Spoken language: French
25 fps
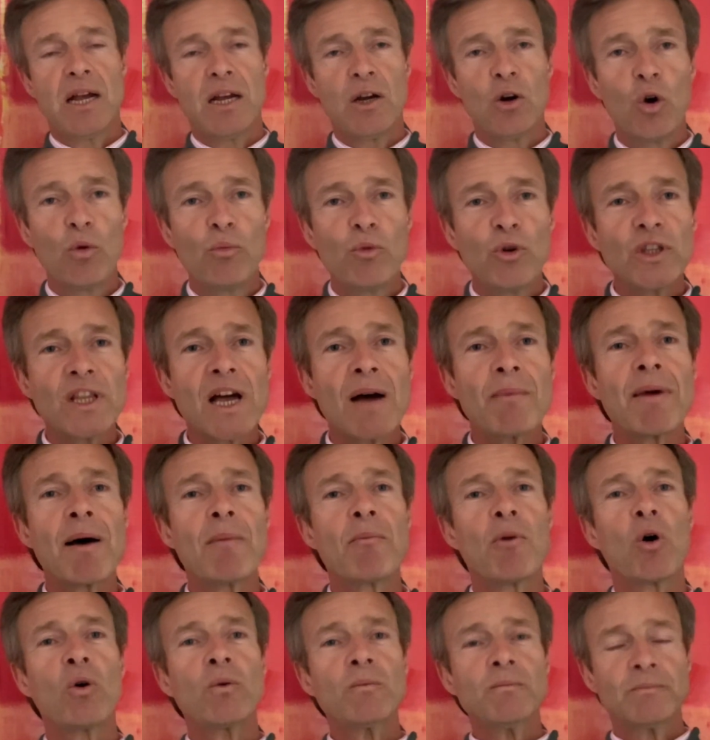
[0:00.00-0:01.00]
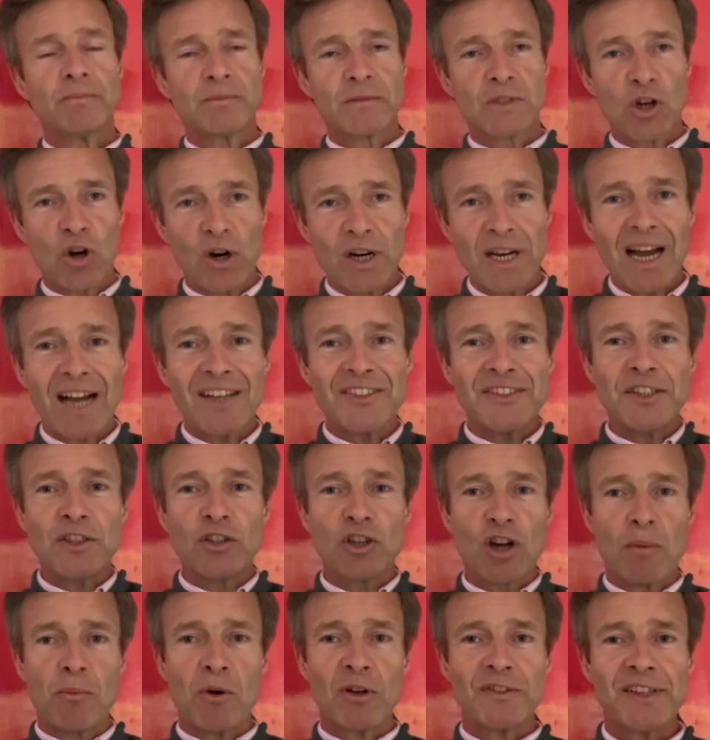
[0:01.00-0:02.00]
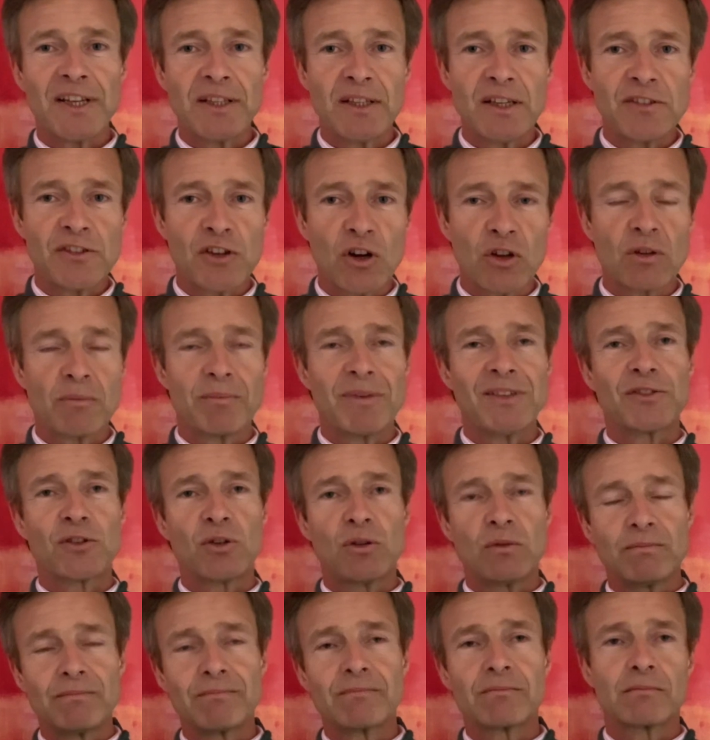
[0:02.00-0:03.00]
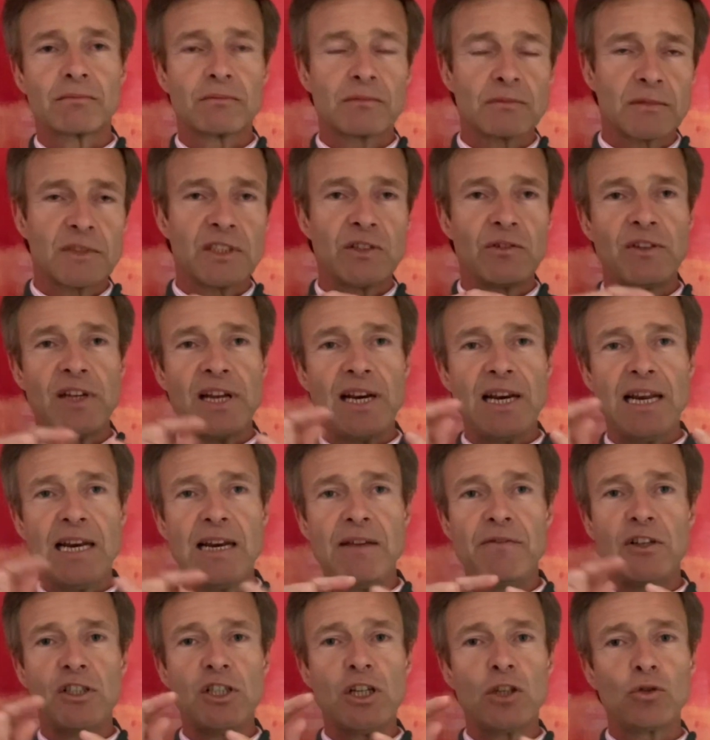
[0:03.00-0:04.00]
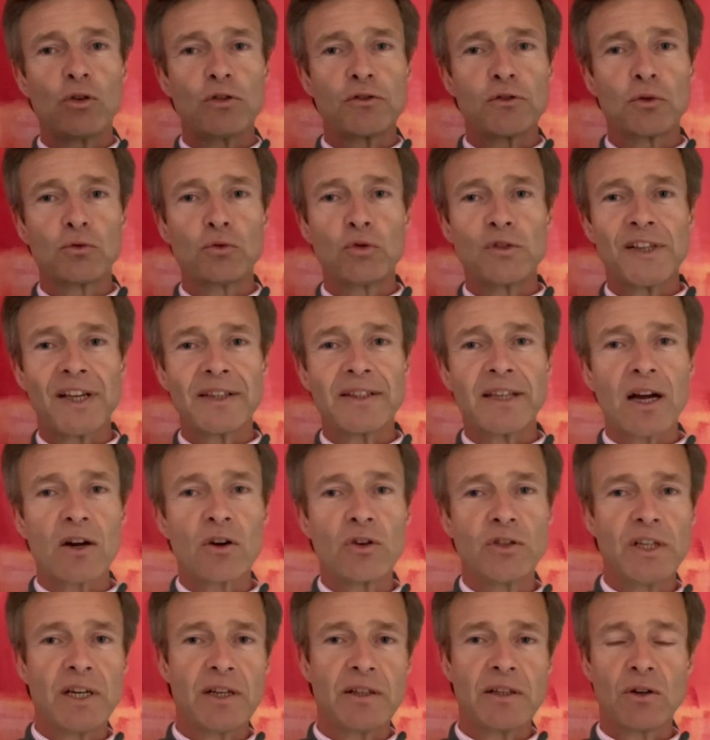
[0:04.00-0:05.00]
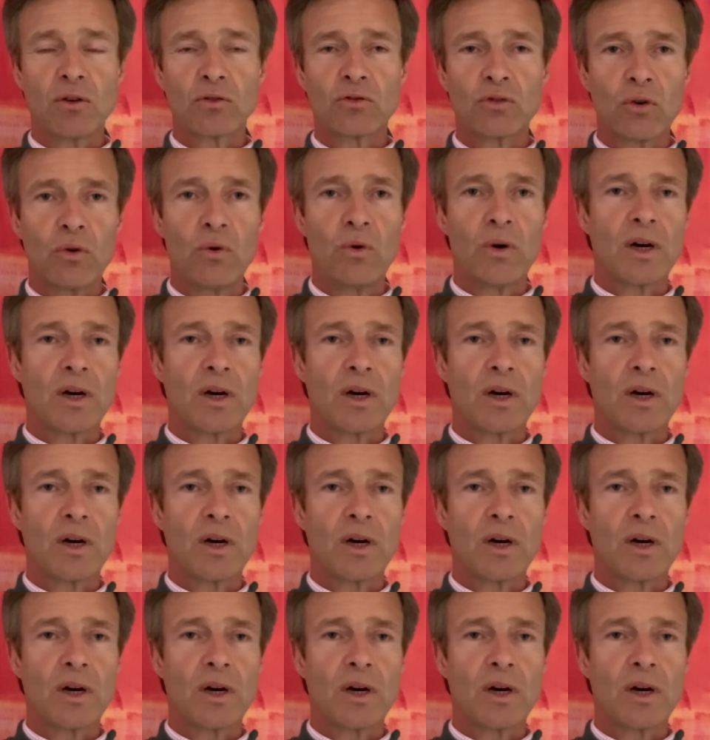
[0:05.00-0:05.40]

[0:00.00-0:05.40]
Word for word: Au bout d'un moment, quand les racines commencent à descendre, parce que les, végétaux sont tous interconnectés entre eux.